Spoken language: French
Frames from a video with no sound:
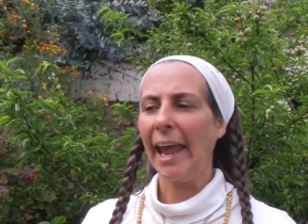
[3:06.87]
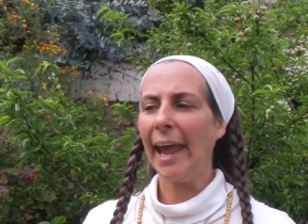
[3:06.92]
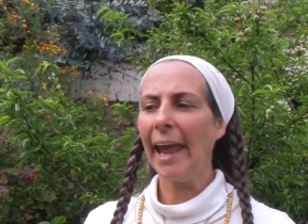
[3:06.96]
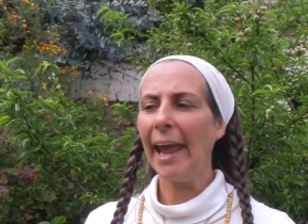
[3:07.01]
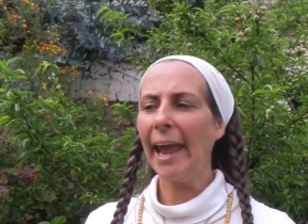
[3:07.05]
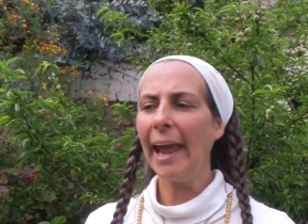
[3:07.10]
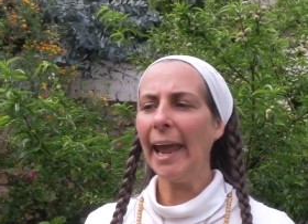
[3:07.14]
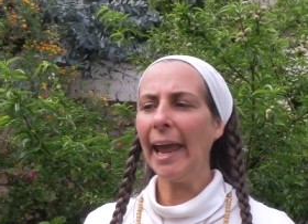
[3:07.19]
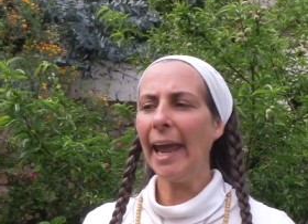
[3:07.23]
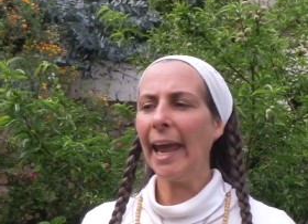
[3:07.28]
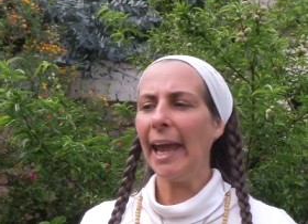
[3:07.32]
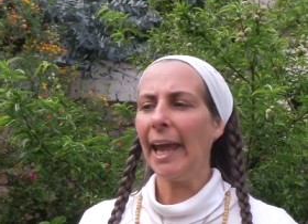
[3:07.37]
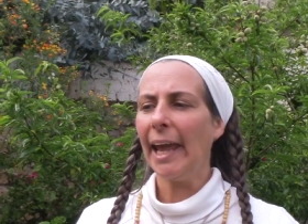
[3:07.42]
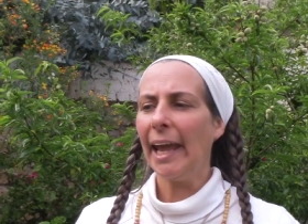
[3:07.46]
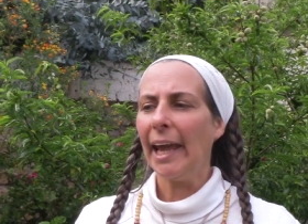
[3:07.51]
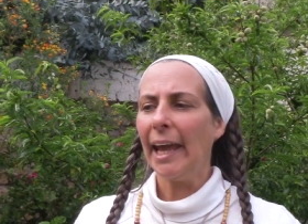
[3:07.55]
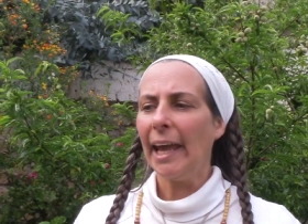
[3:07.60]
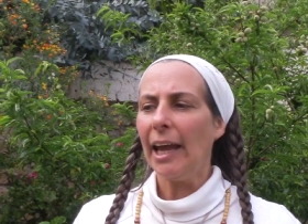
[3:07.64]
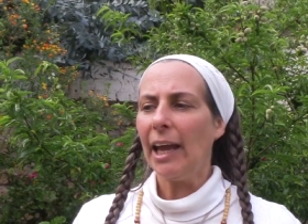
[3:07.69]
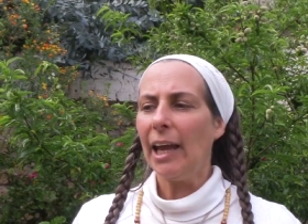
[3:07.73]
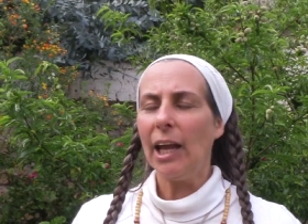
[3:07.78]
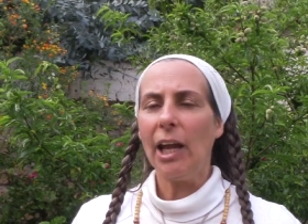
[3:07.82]
Et
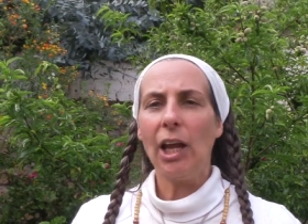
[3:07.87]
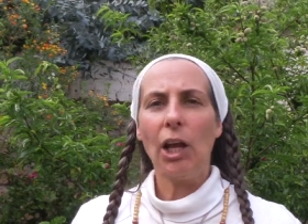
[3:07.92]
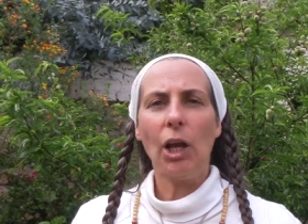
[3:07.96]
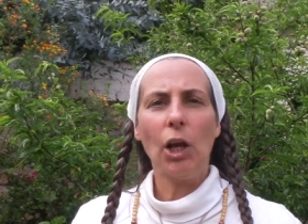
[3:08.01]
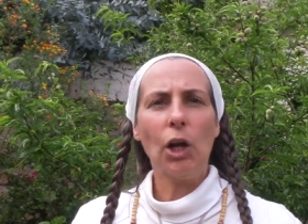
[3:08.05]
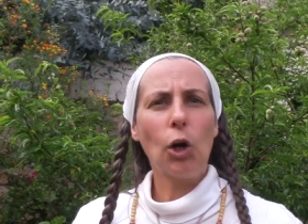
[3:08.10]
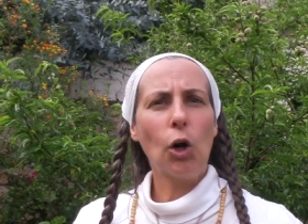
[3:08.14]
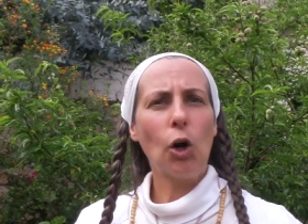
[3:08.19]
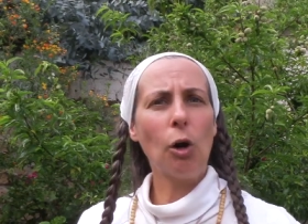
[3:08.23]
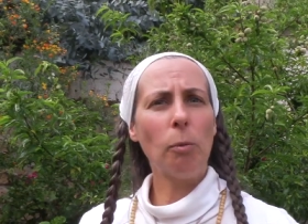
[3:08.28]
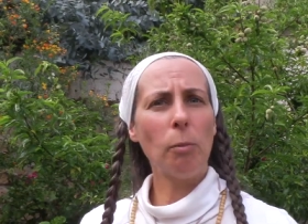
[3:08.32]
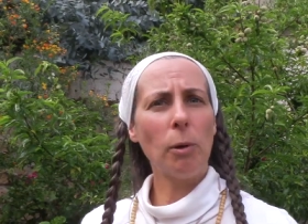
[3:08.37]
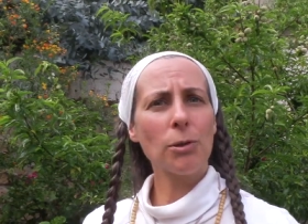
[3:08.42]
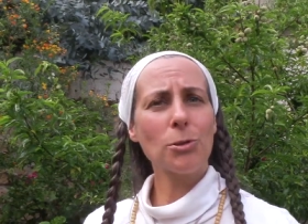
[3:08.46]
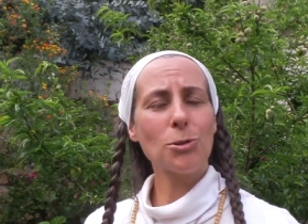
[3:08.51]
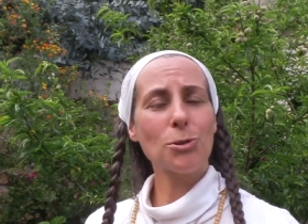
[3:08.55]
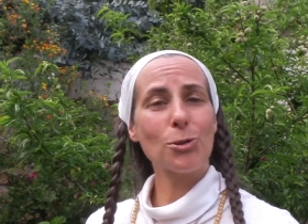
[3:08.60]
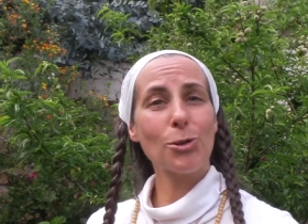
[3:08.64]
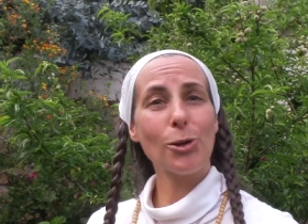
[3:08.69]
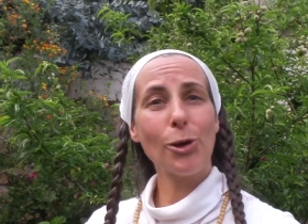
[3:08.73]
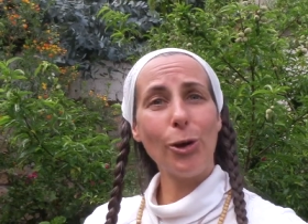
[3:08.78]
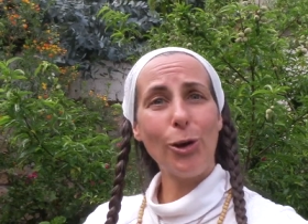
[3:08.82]

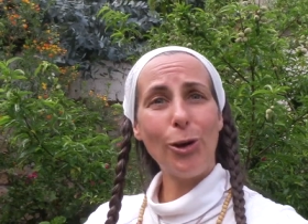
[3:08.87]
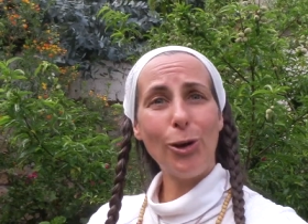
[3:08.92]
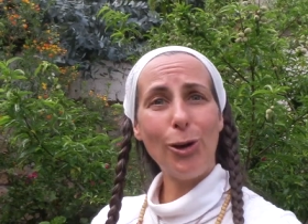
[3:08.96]
commence